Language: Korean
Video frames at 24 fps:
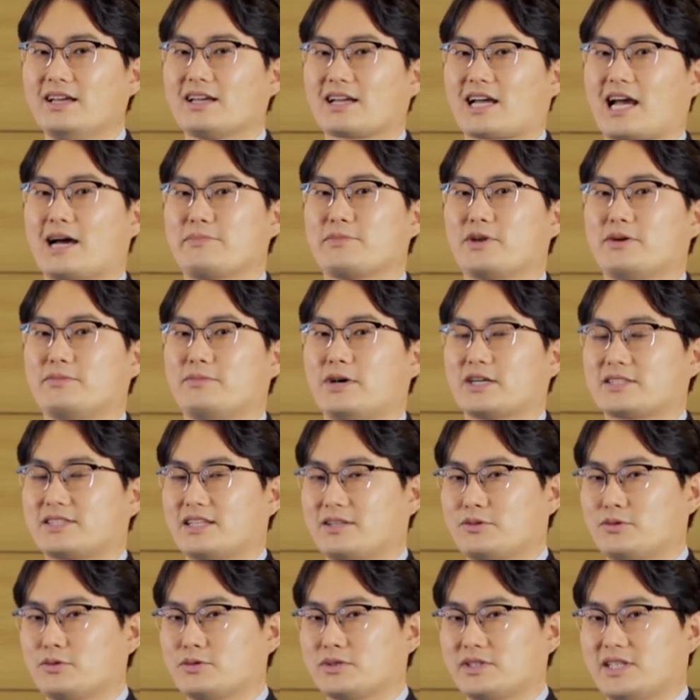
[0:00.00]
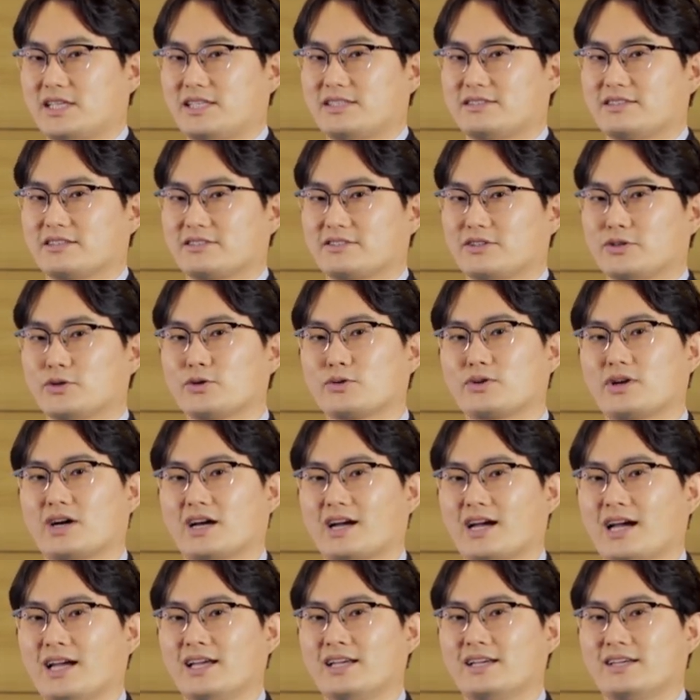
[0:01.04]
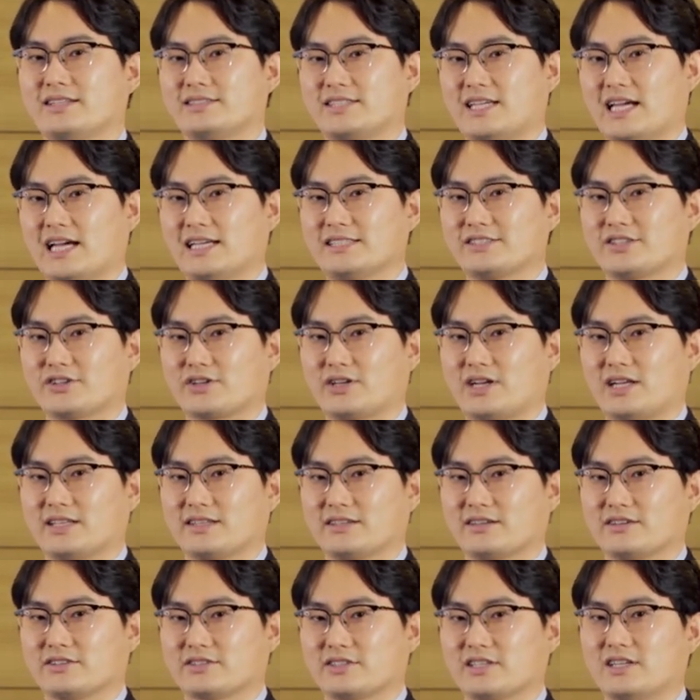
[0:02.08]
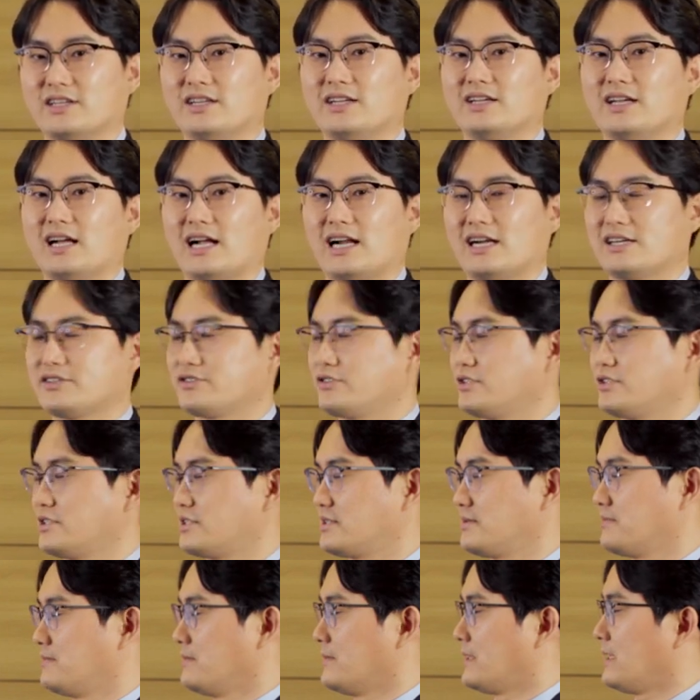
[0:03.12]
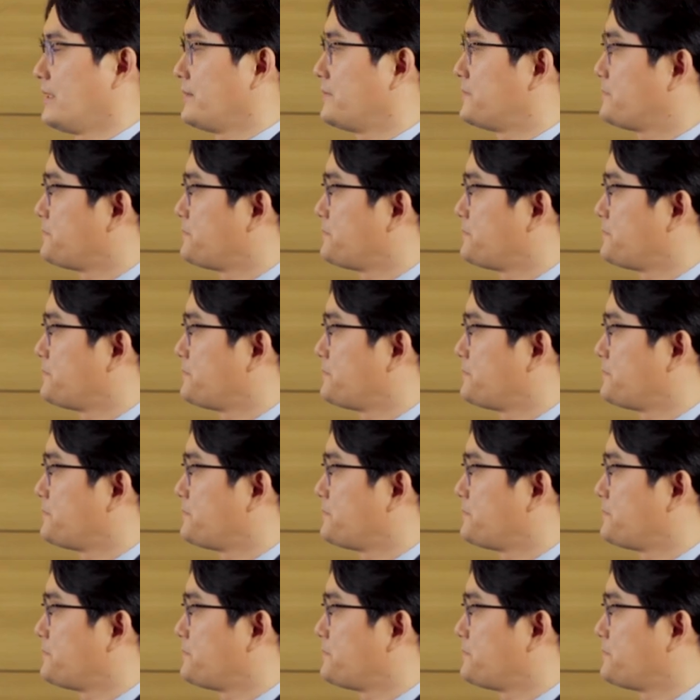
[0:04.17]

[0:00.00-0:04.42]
감염 확산 통제에 있어서 효과가 제한적이라는 것을 알 수 있습니다.